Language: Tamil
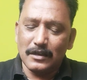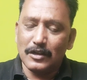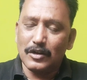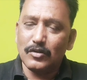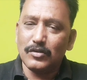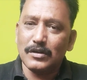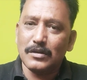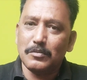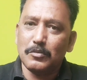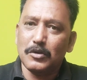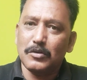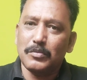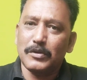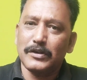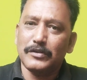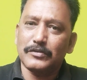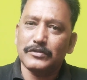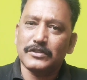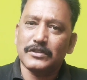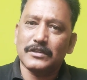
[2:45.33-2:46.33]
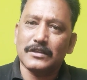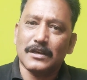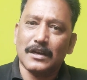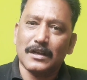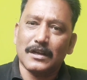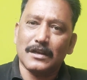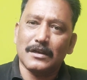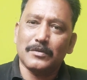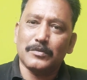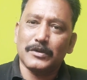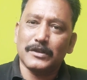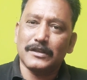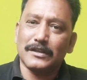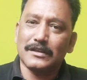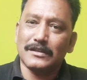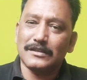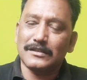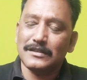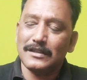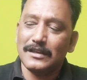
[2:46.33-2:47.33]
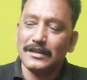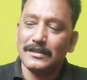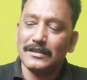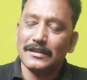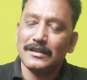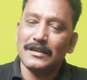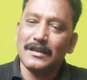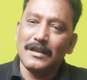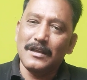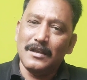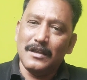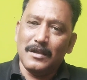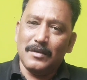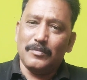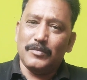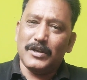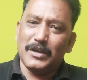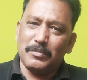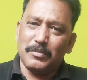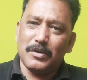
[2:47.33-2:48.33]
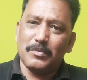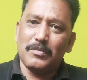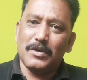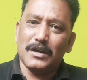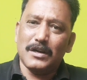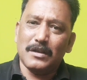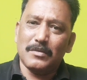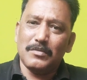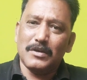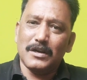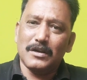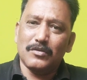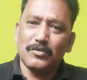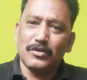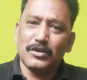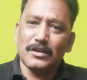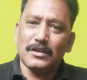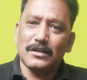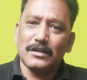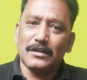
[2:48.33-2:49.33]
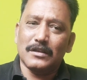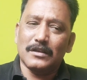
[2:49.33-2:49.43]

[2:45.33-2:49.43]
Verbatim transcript: கிரவுண்டை புக் பண்ணி வச்சுருக்கிறாங்க அப்படிங்கிறது தெரியுது மிக பிரம்மாண்டமான ஒரு